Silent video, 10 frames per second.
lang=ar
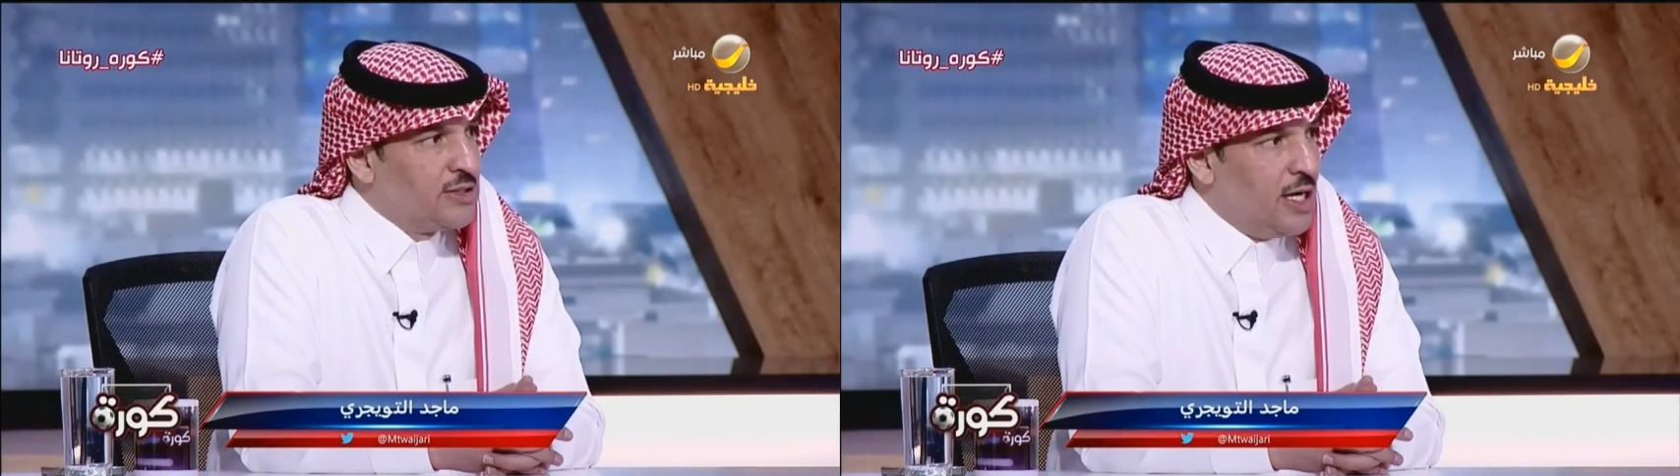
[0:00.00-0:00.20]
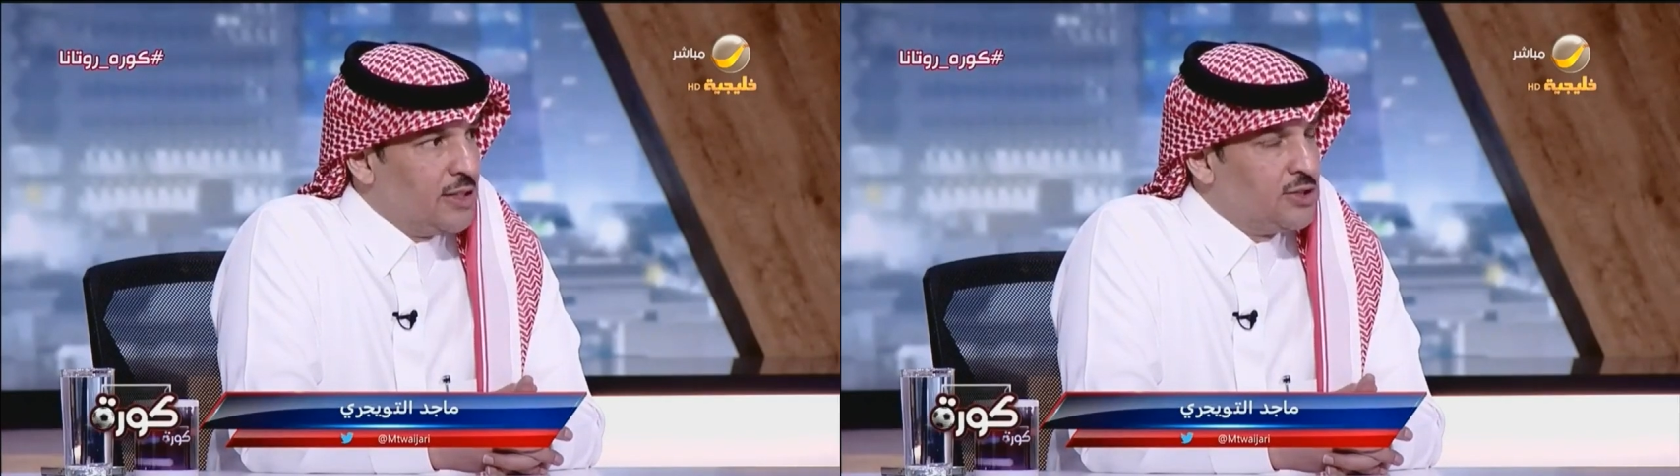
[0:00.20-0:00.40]

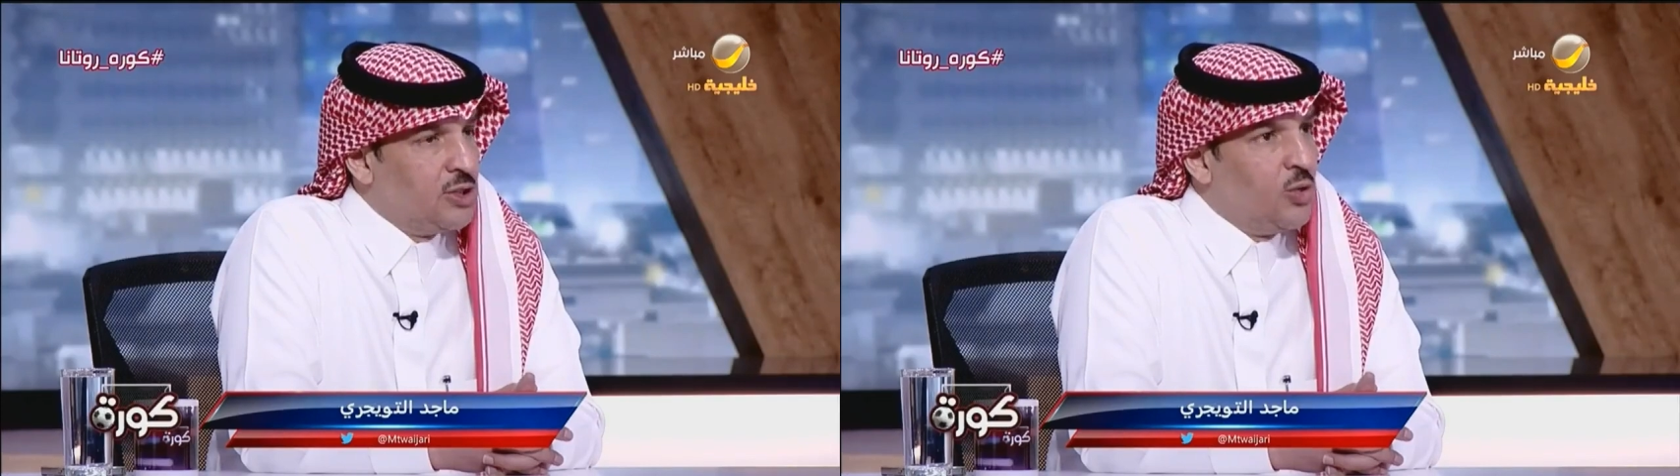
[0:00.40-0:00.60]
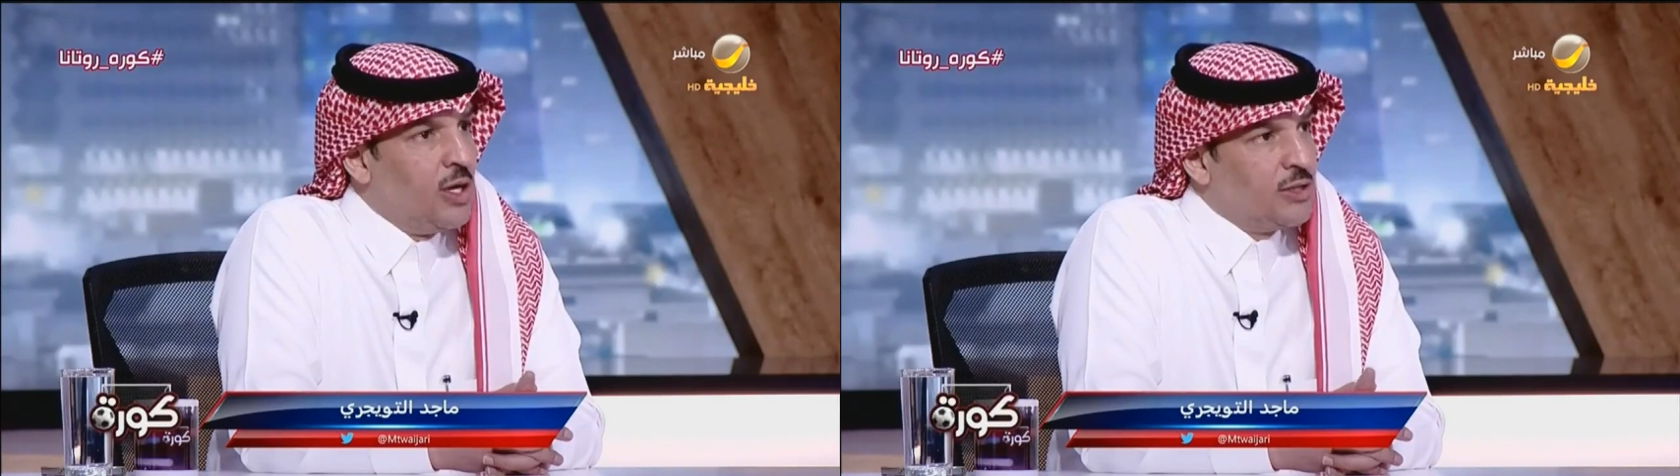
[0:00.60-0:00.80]

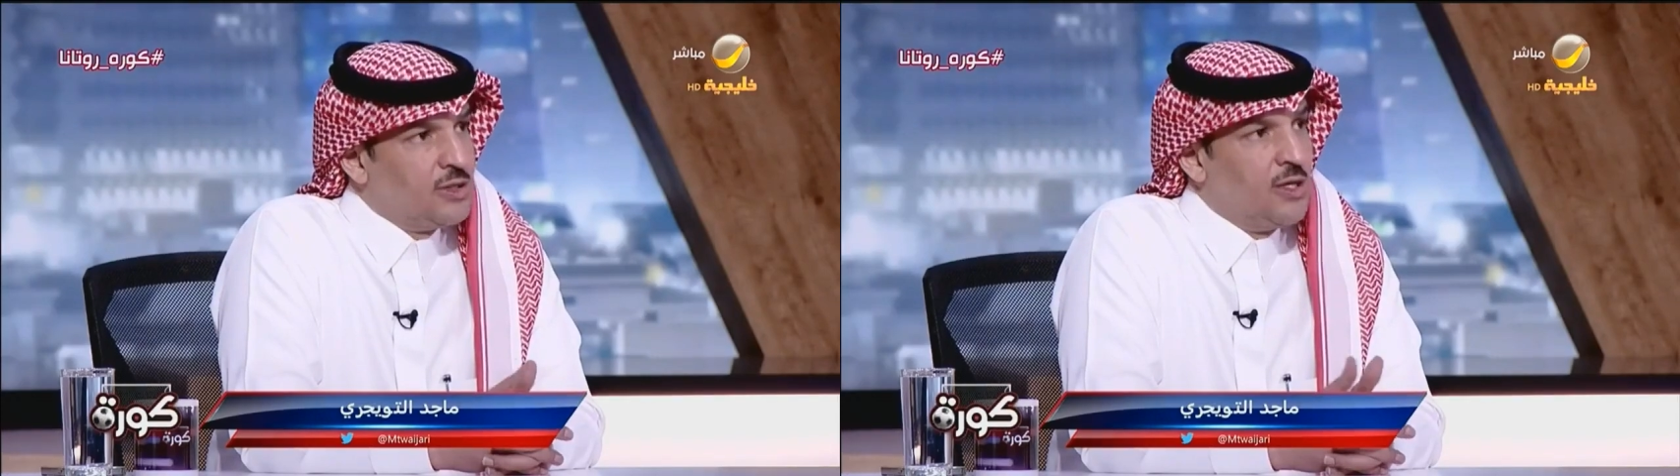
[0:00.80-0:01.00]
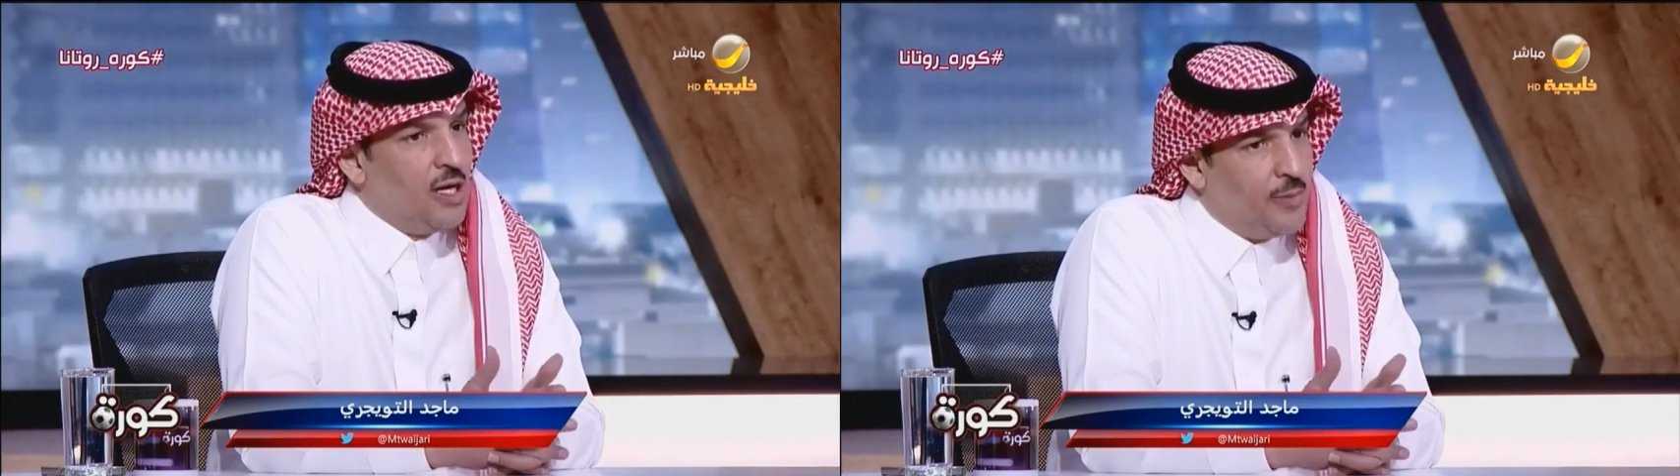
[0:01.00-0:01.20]
أساسي
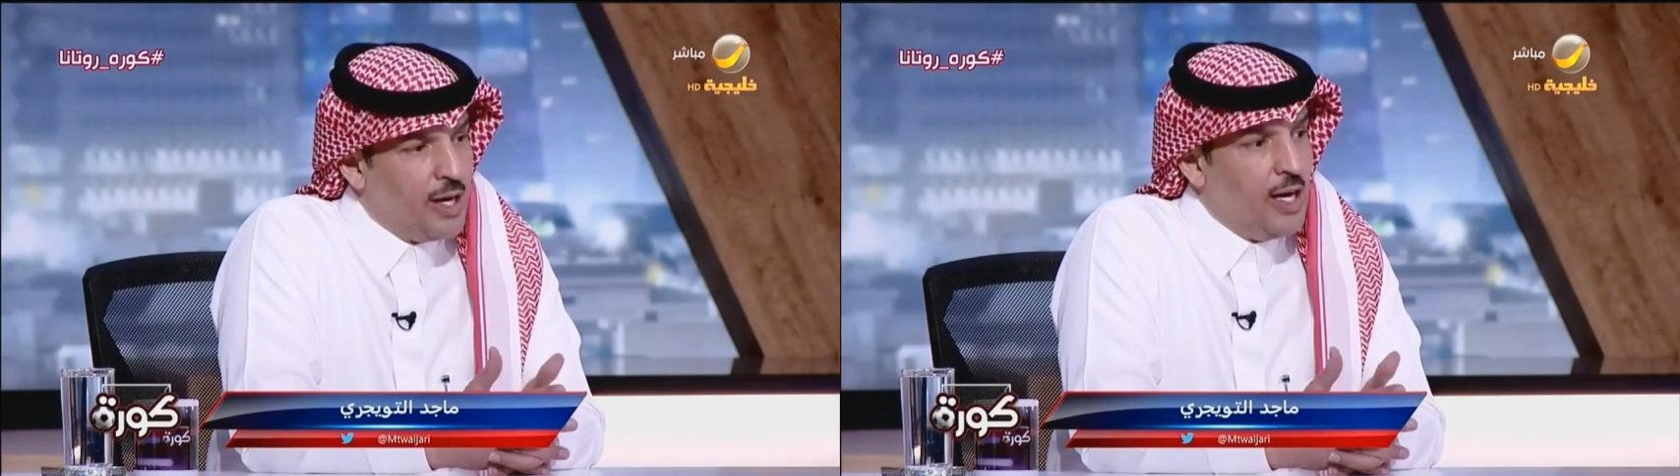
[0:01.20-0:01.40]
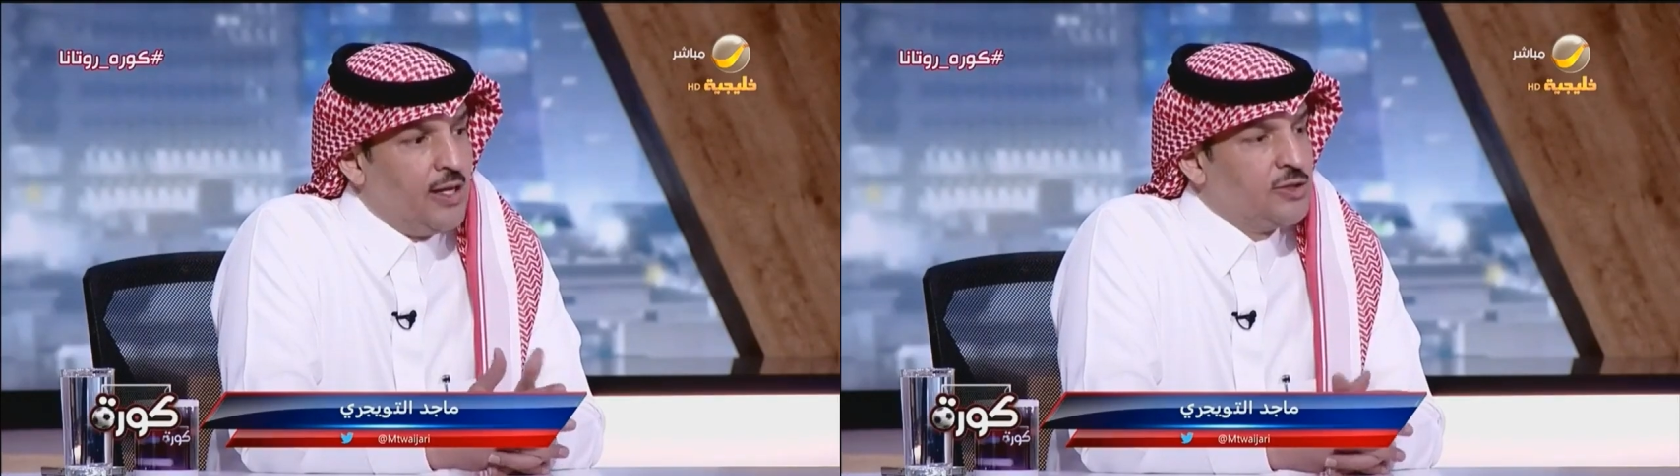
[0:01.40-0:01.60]
ويصل
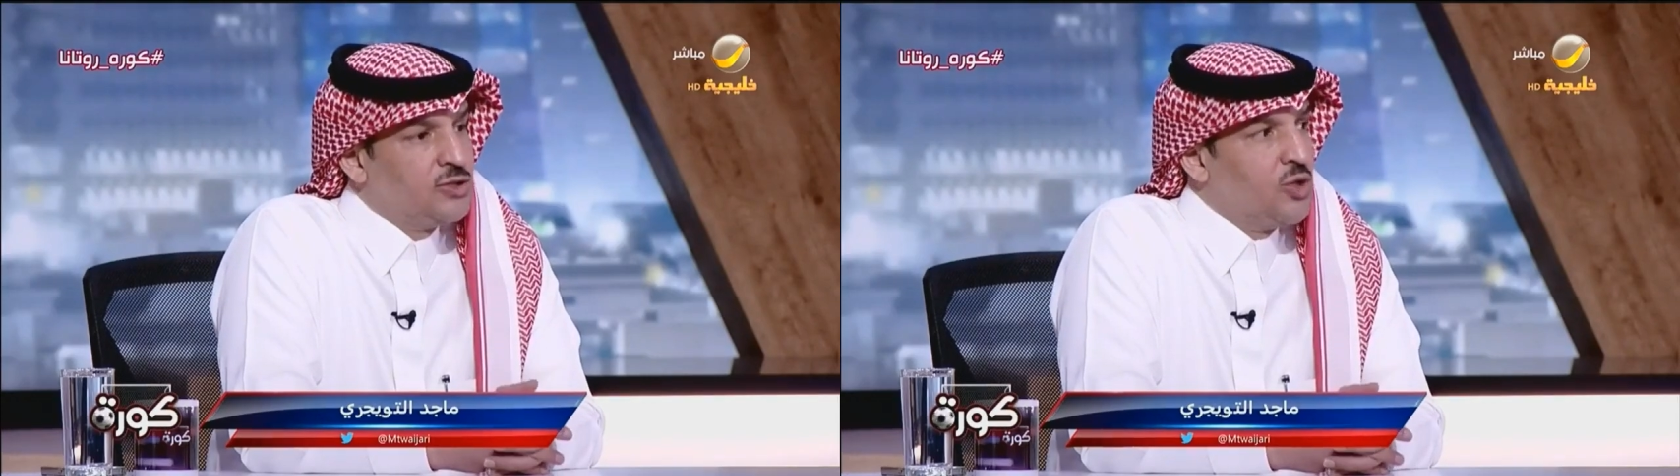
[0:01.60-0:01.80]
إلى مرحلة